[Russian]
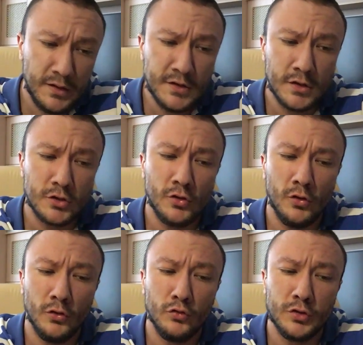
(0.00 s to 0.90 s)
Единственное,
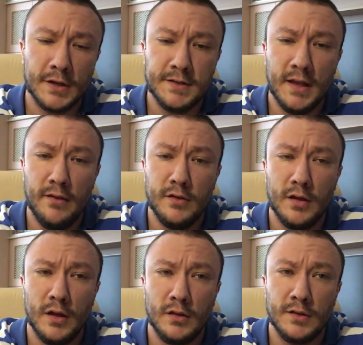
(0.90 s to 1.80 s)
что нужно оставить,
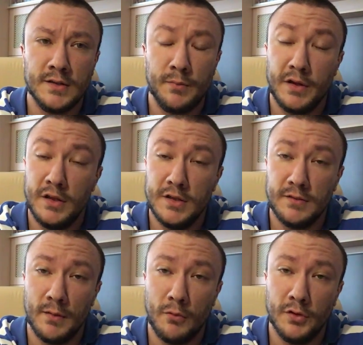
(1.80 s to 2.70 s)
это запретить
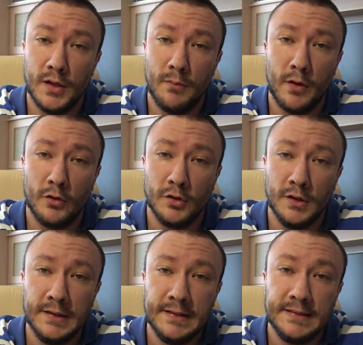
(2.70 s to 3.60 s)
свободный оборот
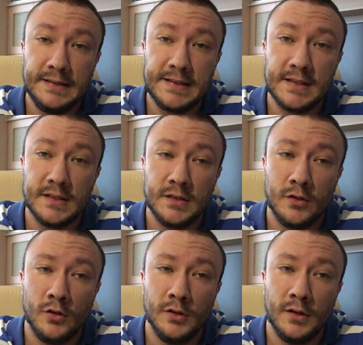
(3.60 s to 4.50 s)

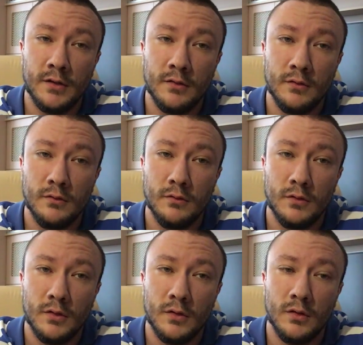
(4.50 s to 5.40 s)
тестостерона
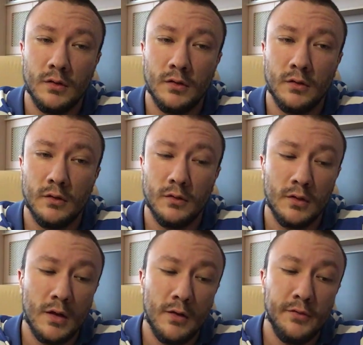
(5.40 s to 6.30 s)
э,
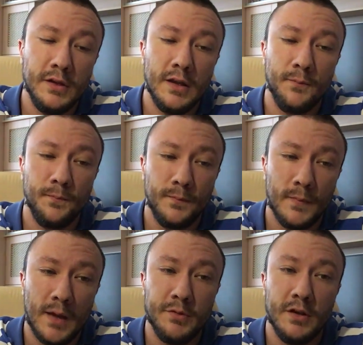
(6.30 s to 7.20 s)
вне
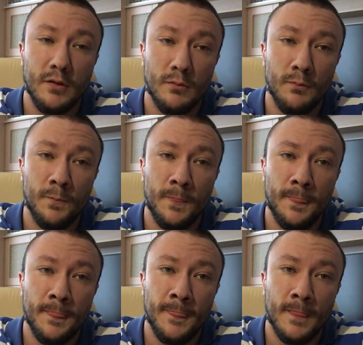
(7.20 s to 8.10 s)
аптек,
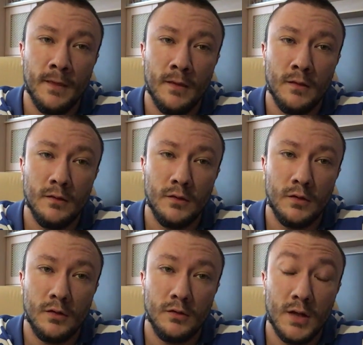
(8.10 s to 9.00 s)

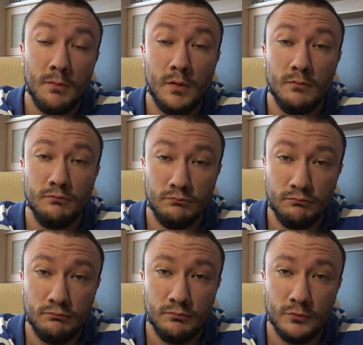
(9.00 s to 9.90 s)
э, дабы
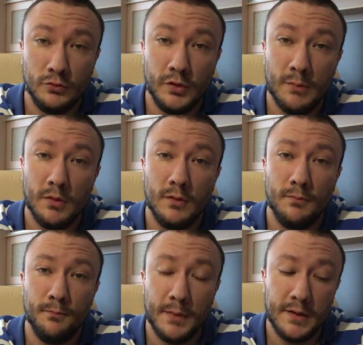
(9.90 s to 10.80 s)
ну, не было
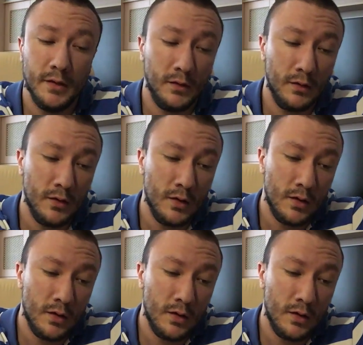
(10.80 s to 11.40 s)
подделок.